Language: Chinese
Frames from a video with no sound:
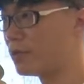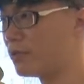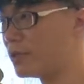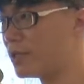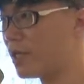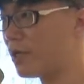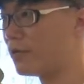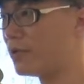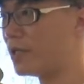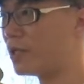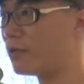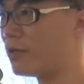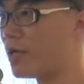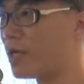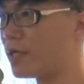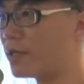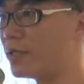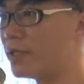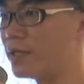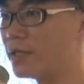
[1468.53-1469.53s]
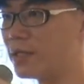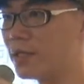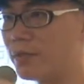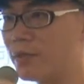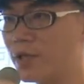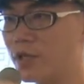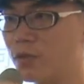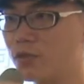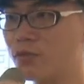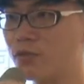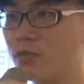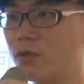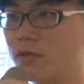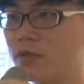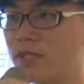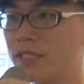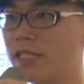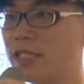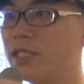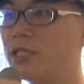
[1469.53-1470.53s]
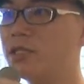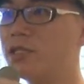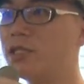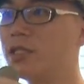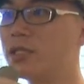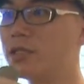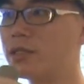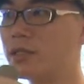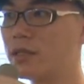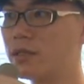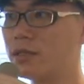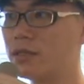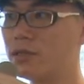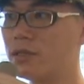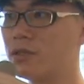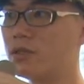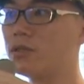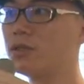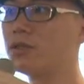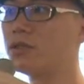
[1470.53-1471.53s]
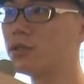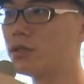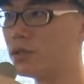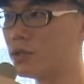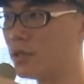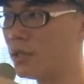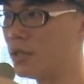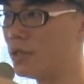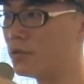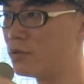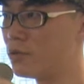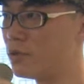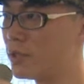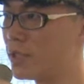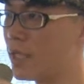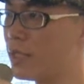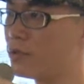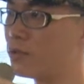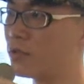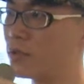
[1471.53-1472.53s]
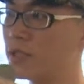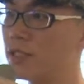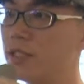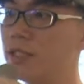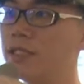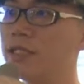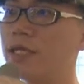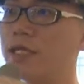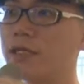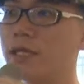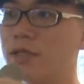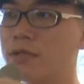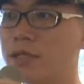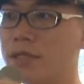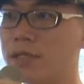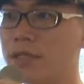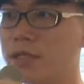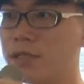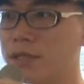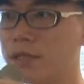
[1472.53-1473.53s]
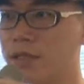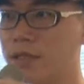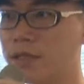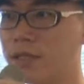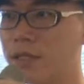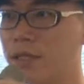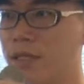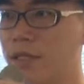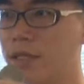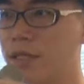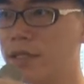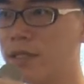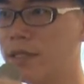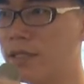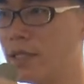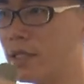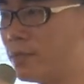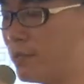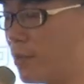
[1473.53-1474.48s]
务教育的话，你可能没有足够的理性跟知识去探索自己想要的人生，你也